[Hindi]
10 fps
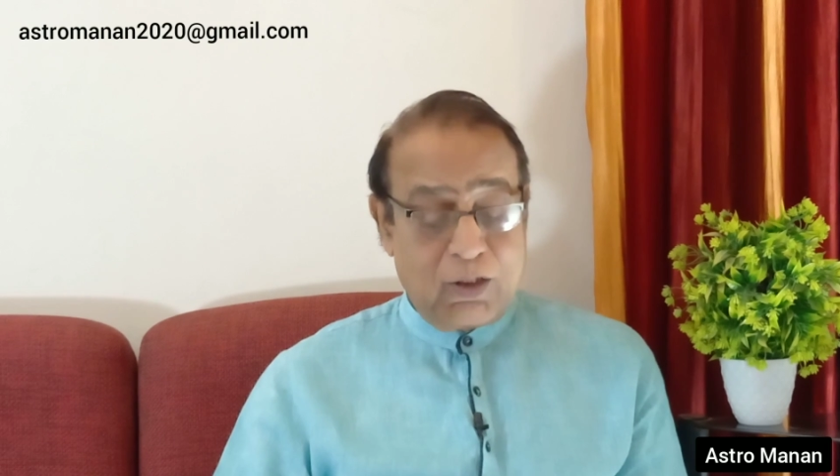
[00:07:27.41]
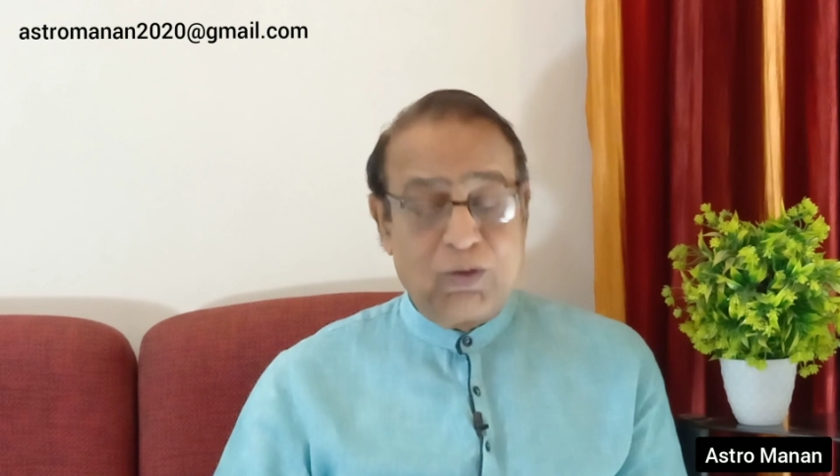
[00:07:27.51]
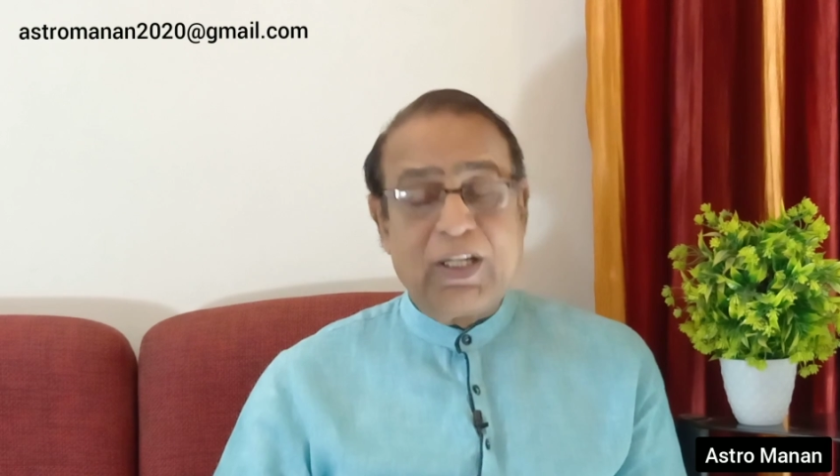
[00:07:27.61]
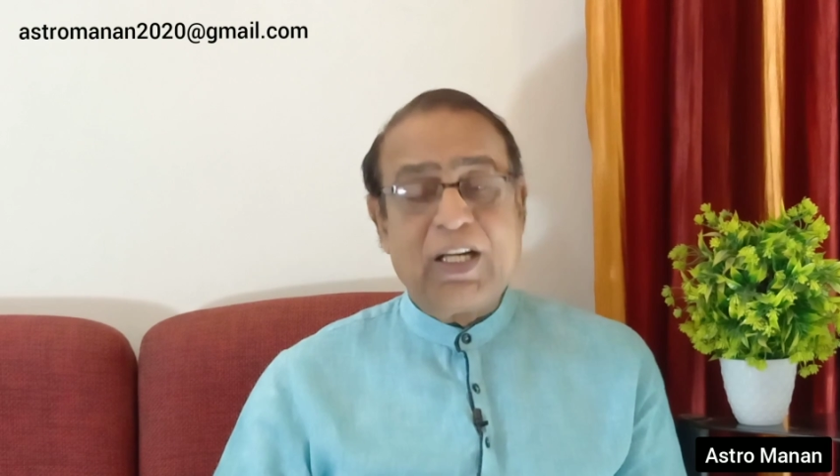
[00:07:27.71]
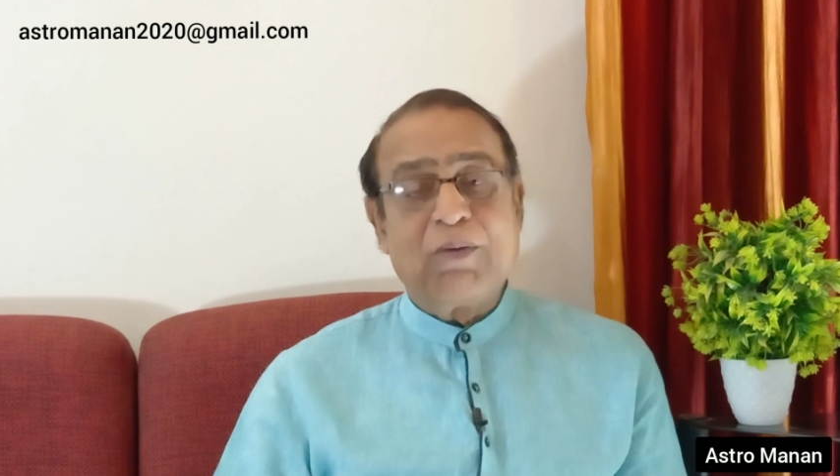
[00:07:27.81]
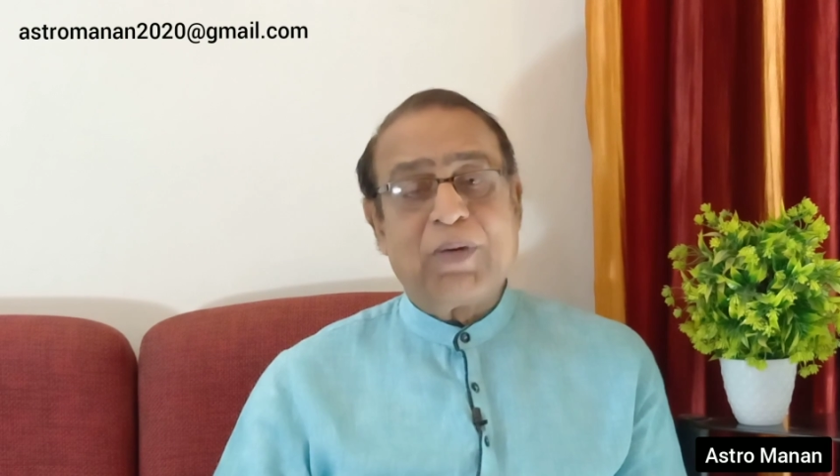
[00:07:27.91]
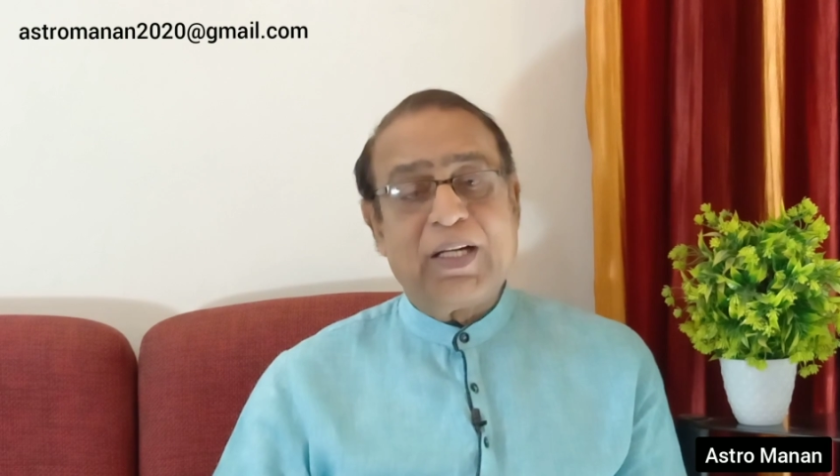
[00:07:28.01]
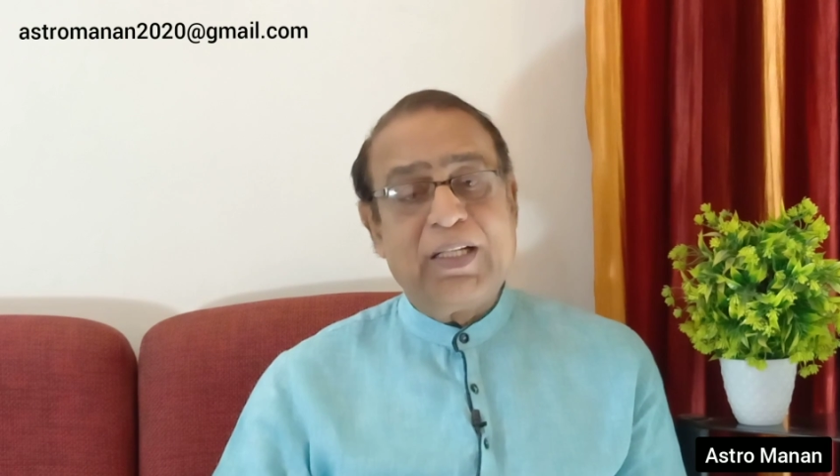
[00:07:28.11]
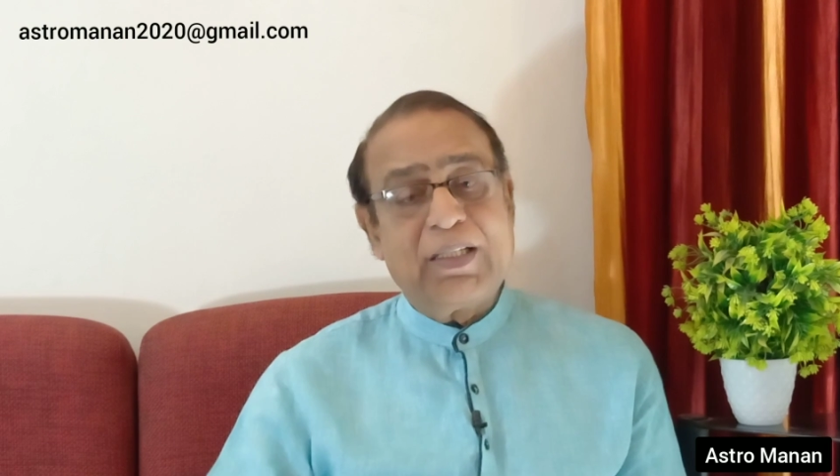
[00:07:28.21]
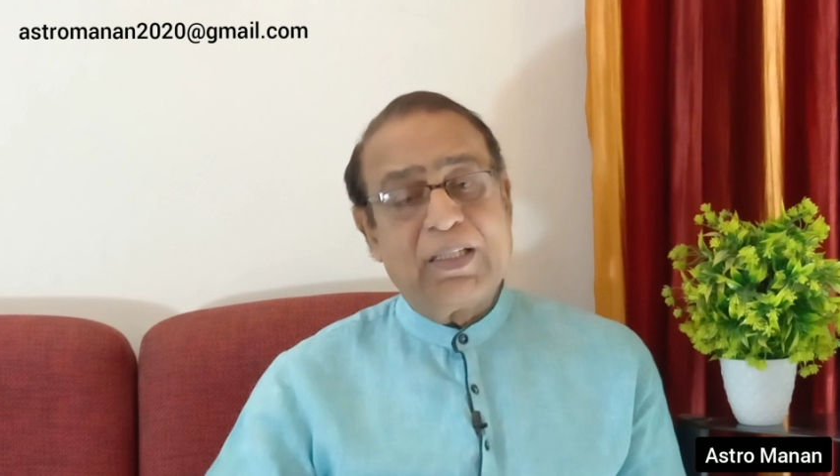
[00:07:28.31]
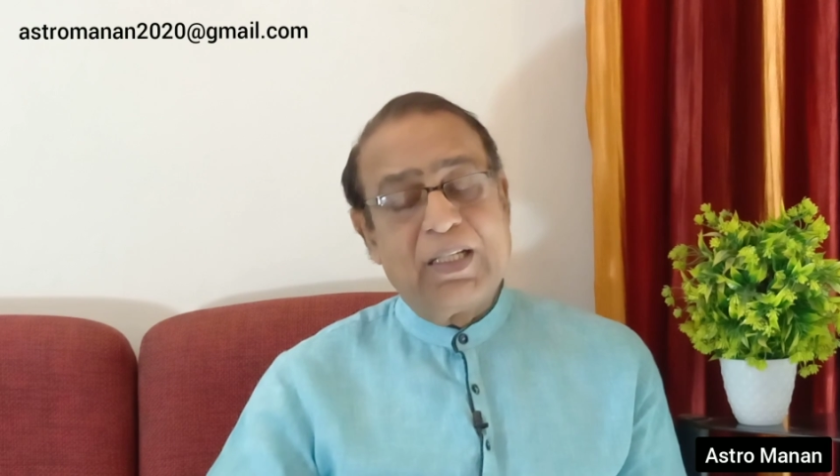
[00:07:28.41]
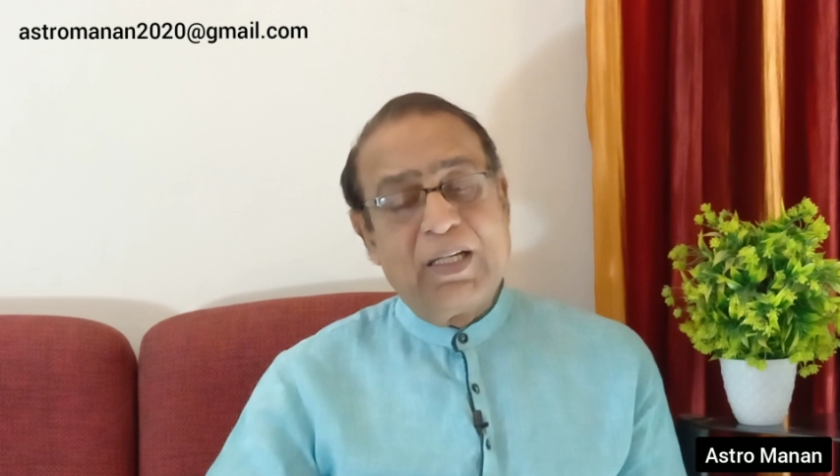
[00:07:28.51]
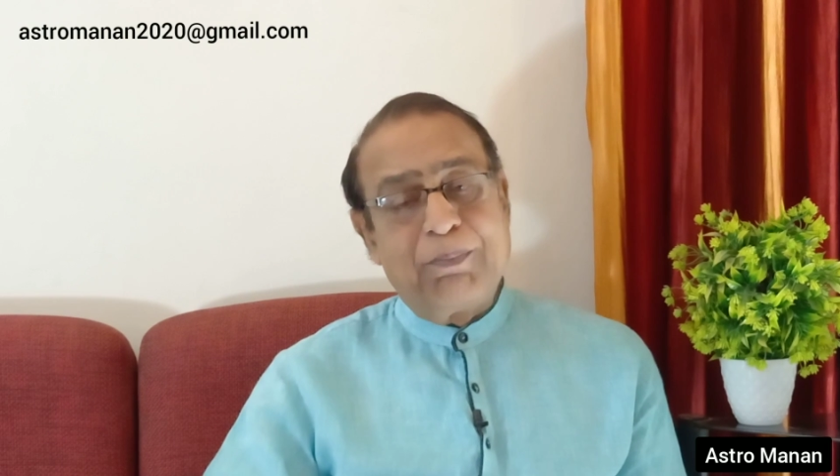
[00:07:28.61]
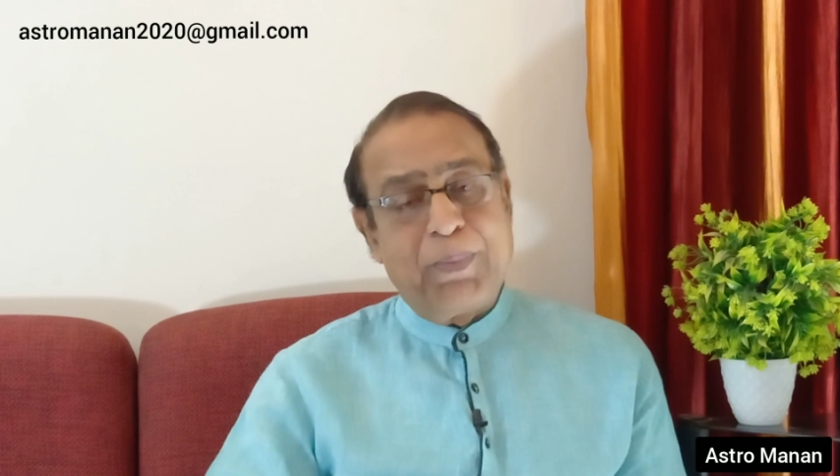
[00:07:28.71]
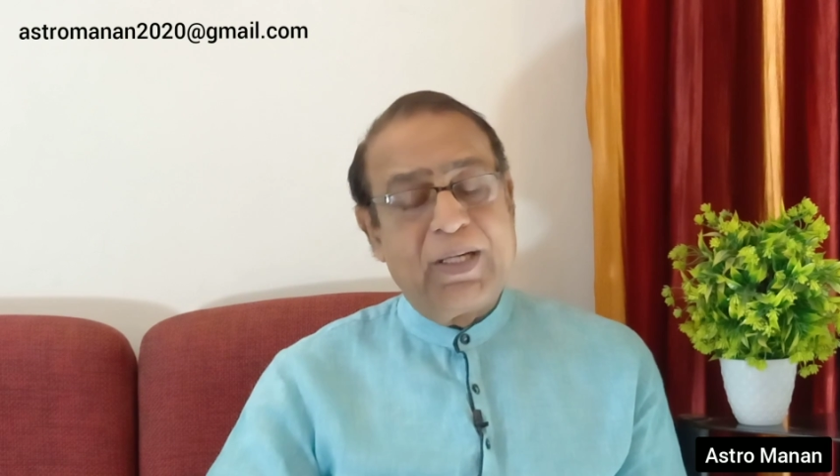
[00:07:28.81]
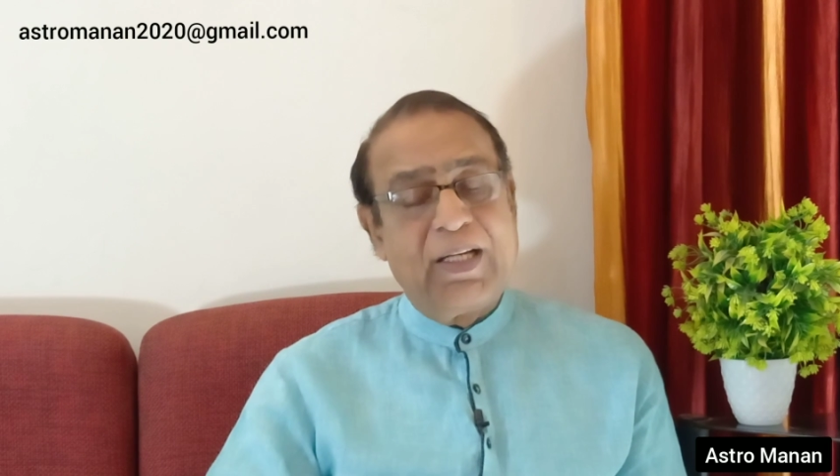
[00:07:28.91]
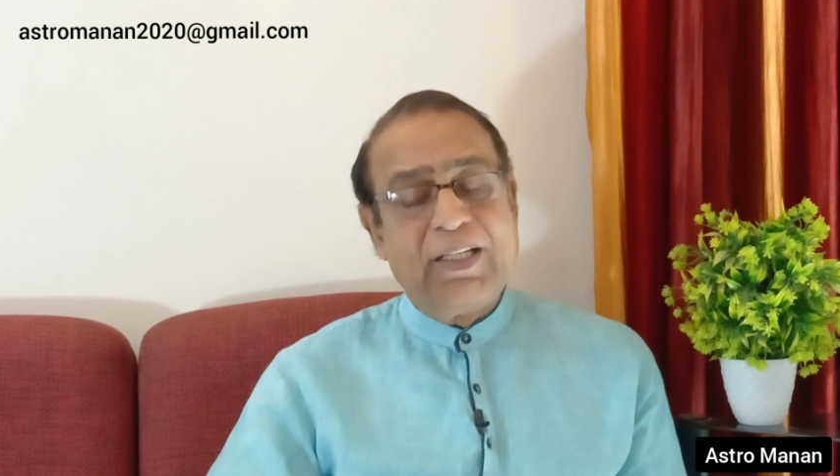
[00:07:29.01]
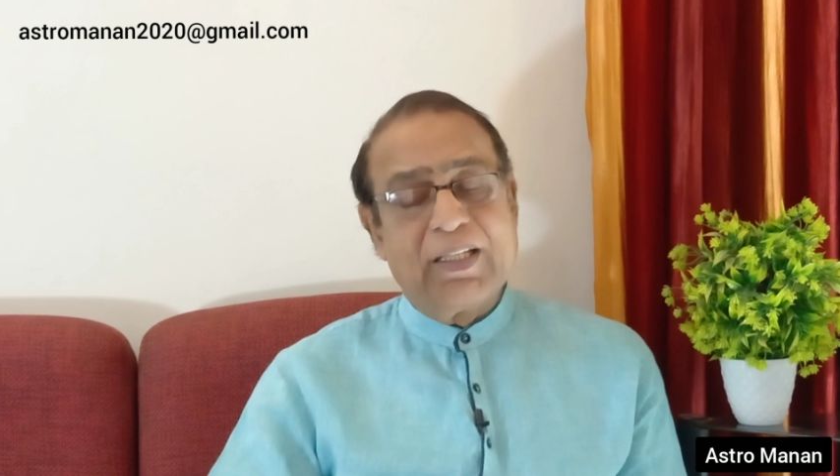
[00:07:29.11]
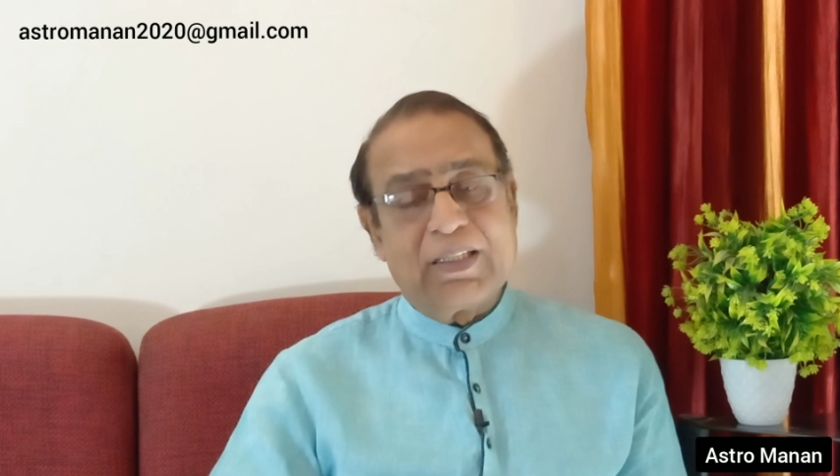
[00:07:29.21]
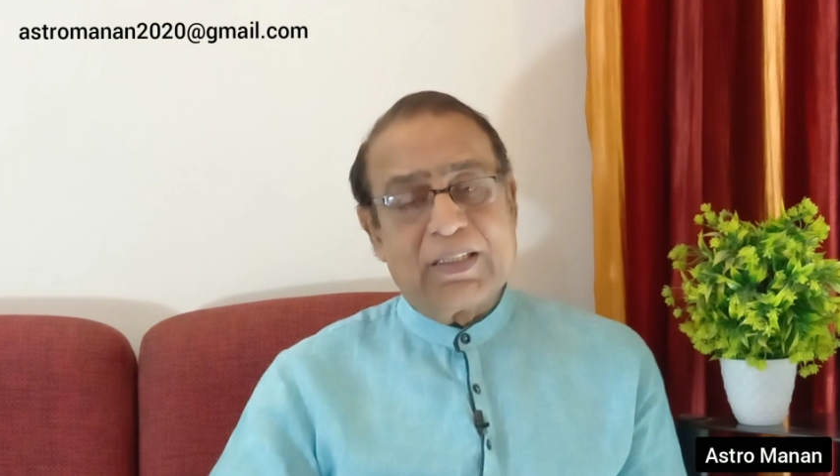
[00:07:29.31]
तो ये हमारी
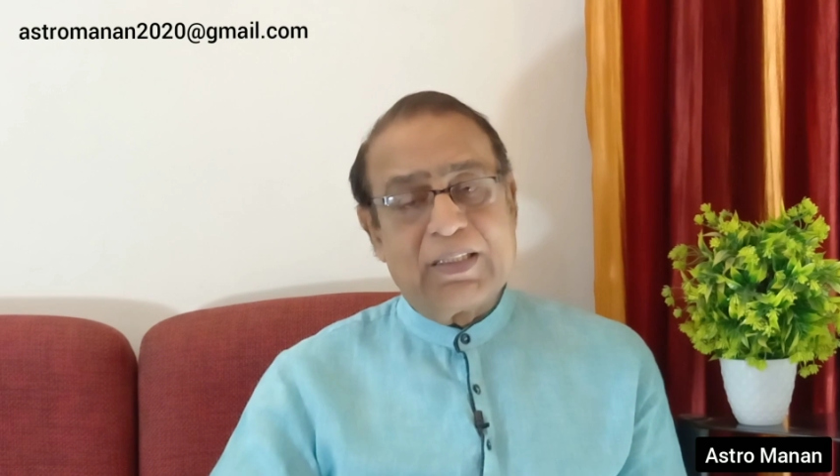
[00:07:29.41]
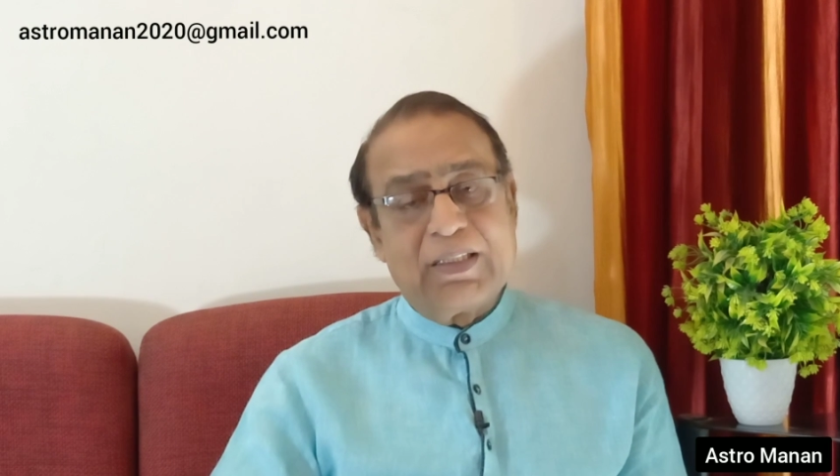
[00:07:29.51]
पिंडलियाँ